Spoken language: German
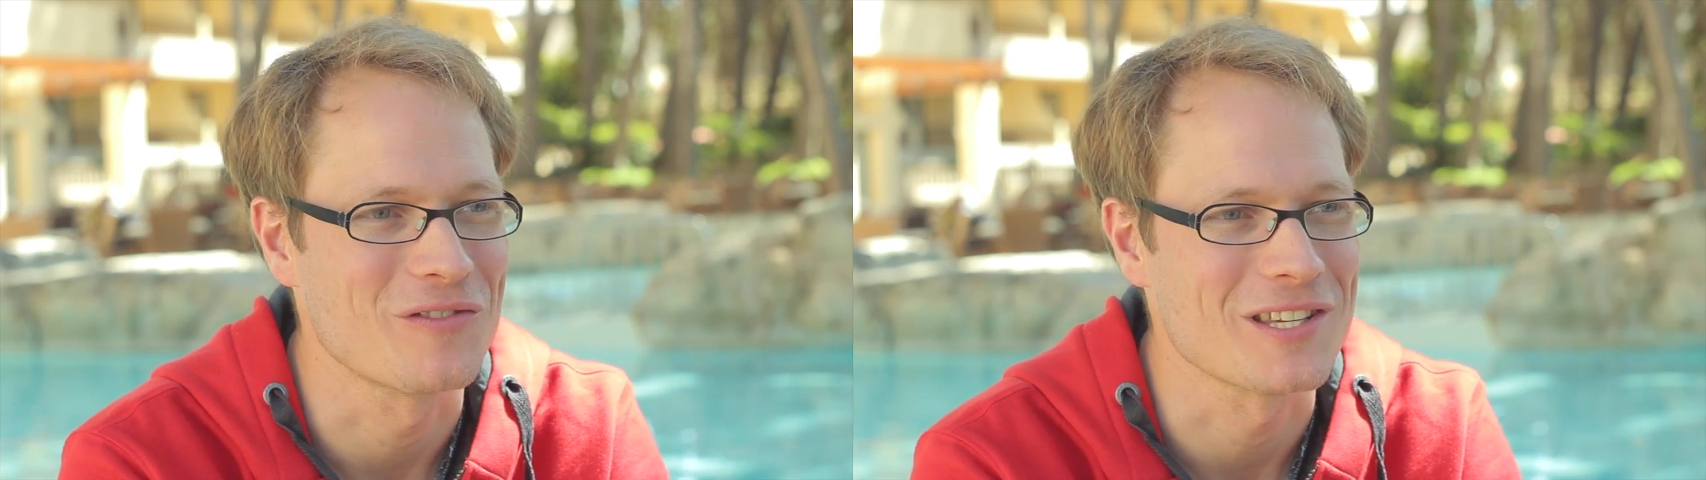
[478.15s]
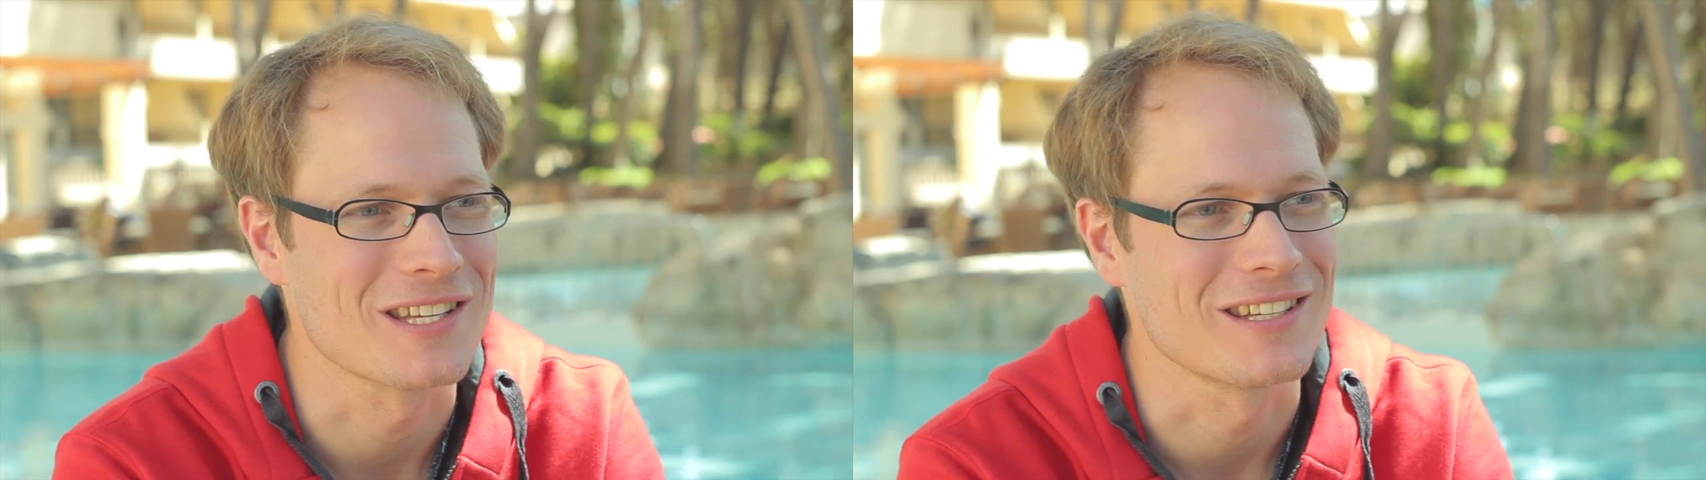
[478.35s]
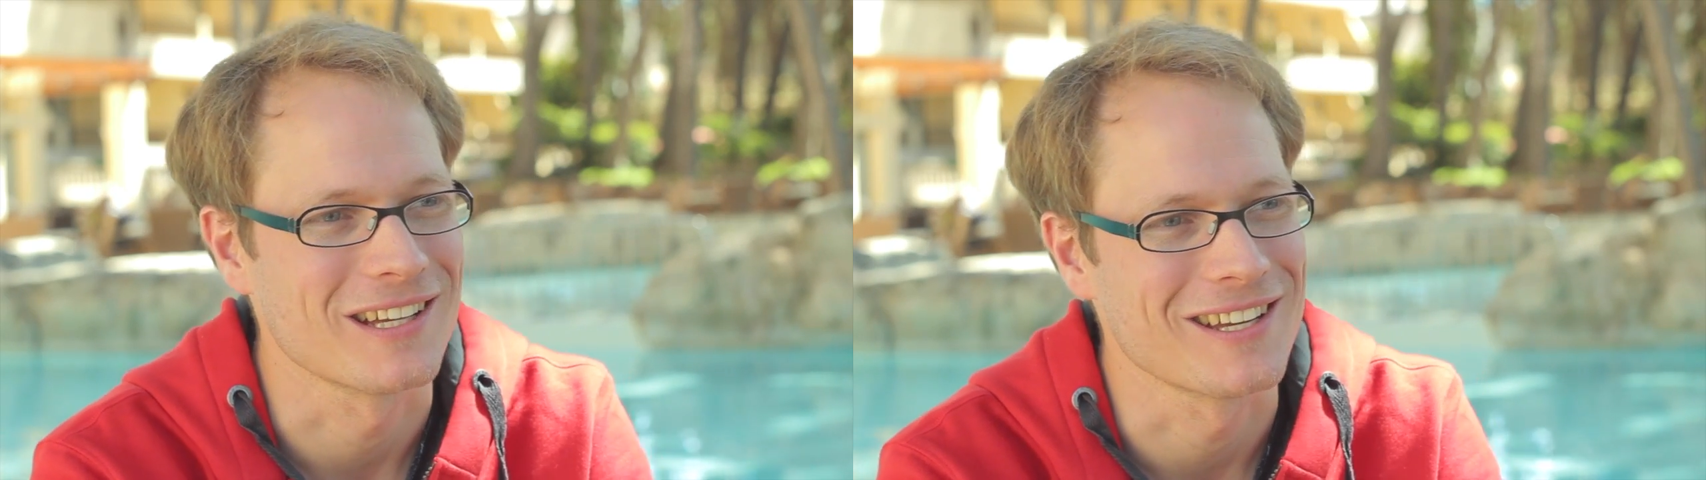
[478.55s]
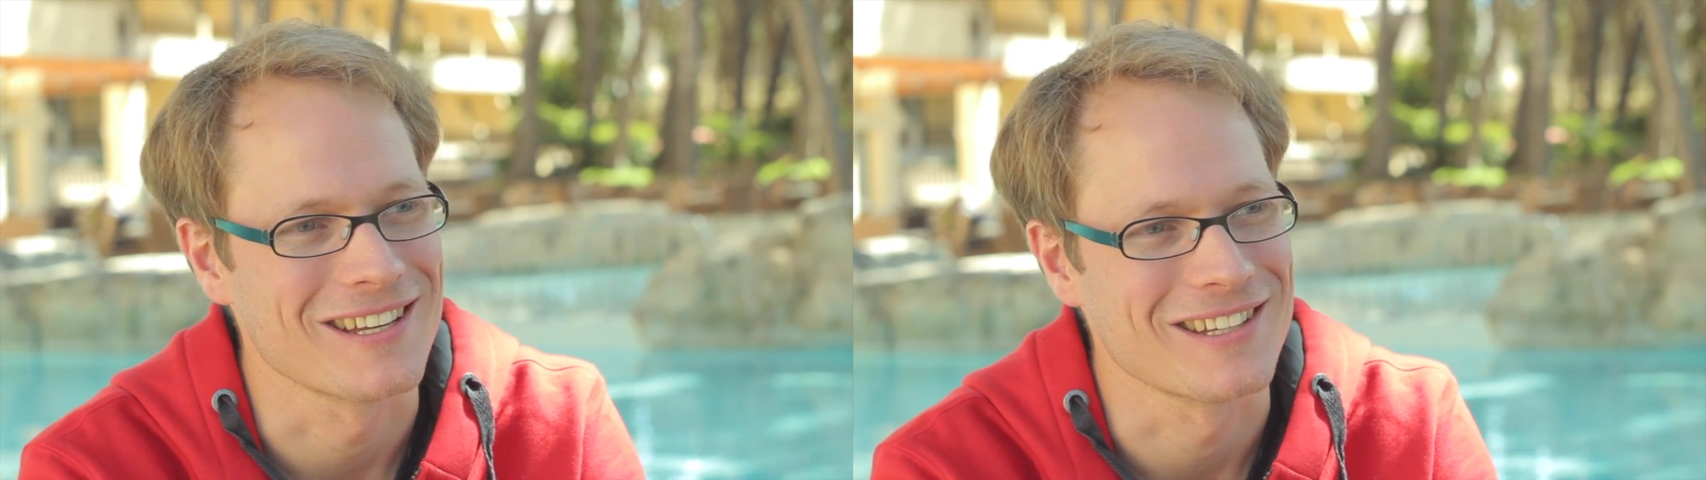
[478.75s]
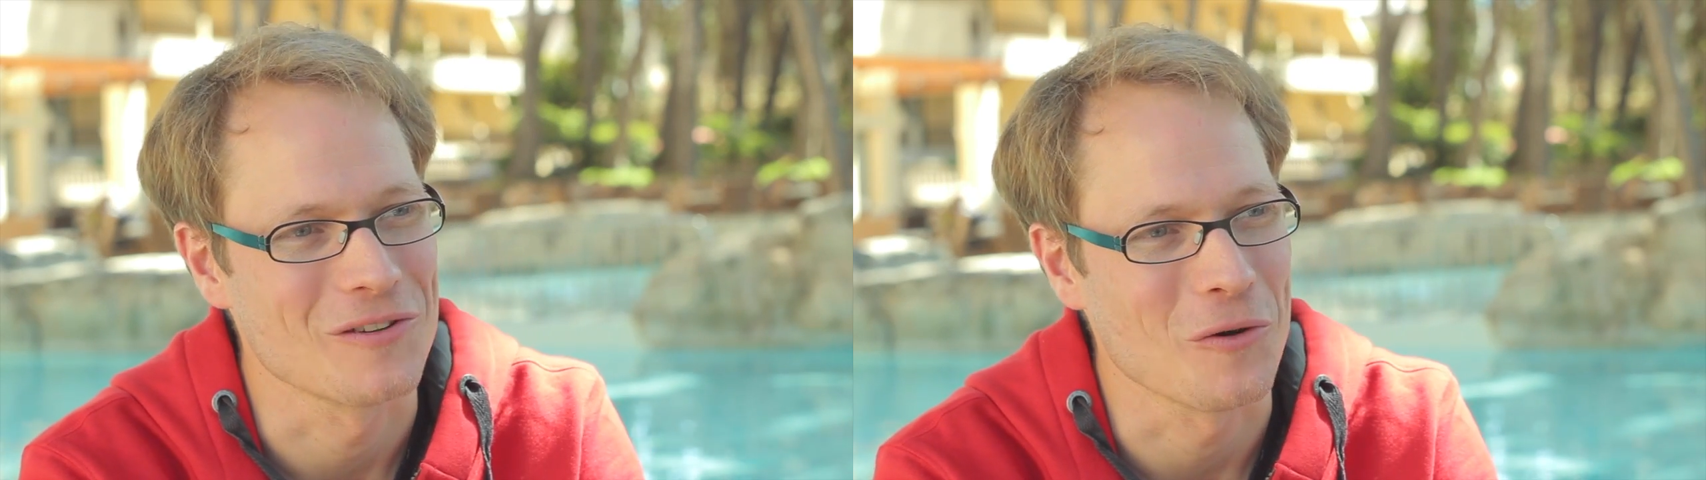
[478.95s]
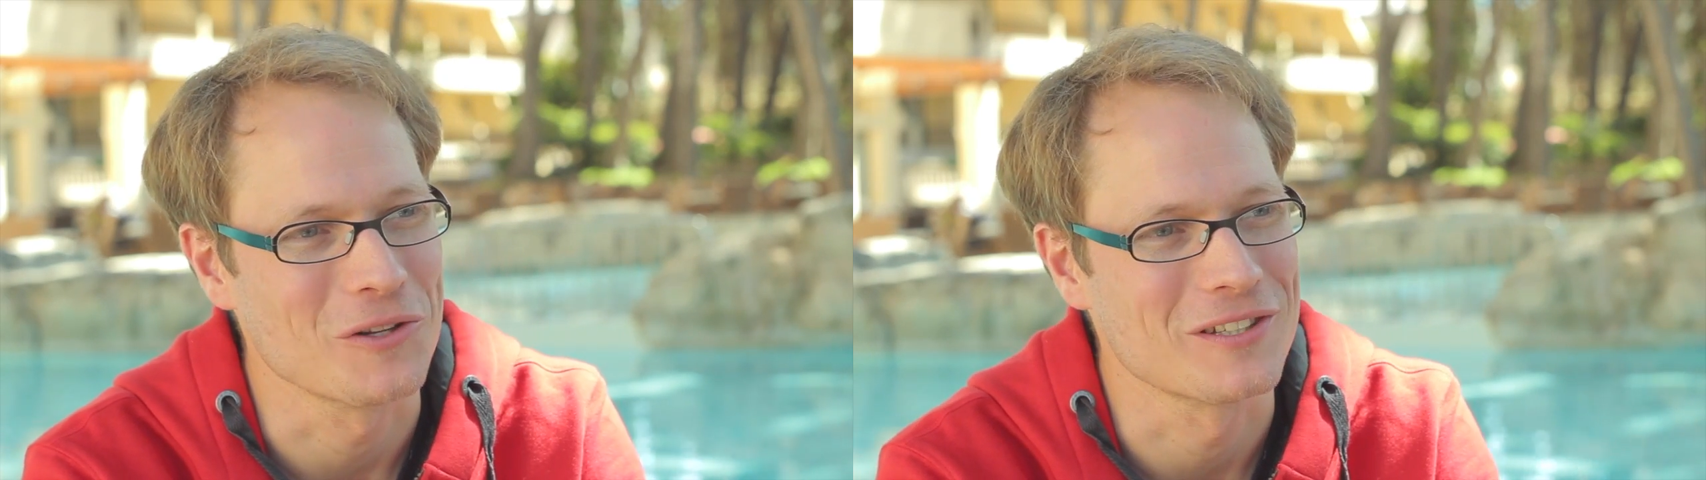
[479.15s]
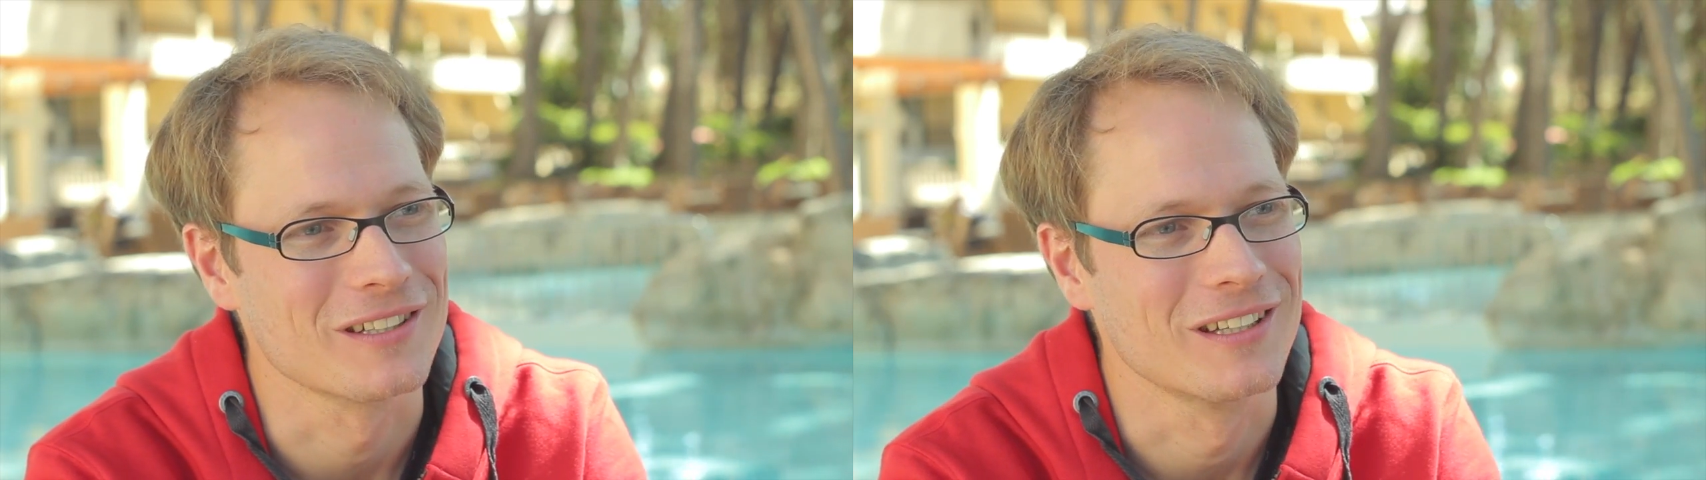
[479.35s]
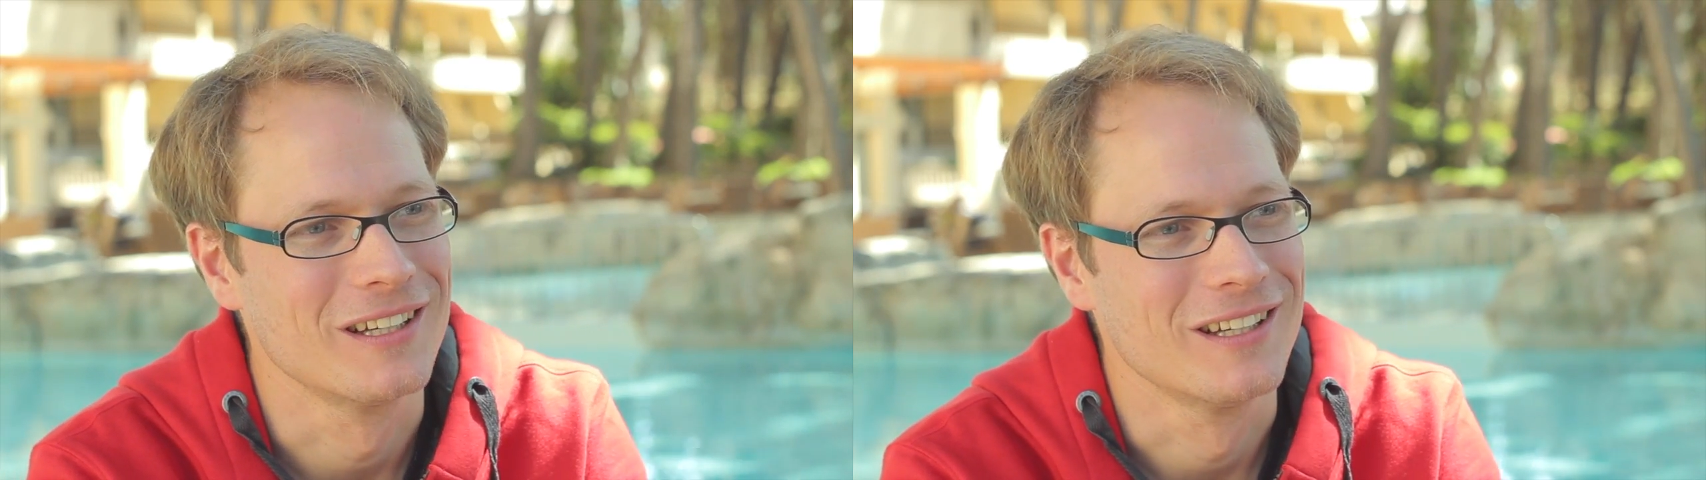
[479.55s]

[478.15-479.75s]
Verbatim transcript: was denn da die Leute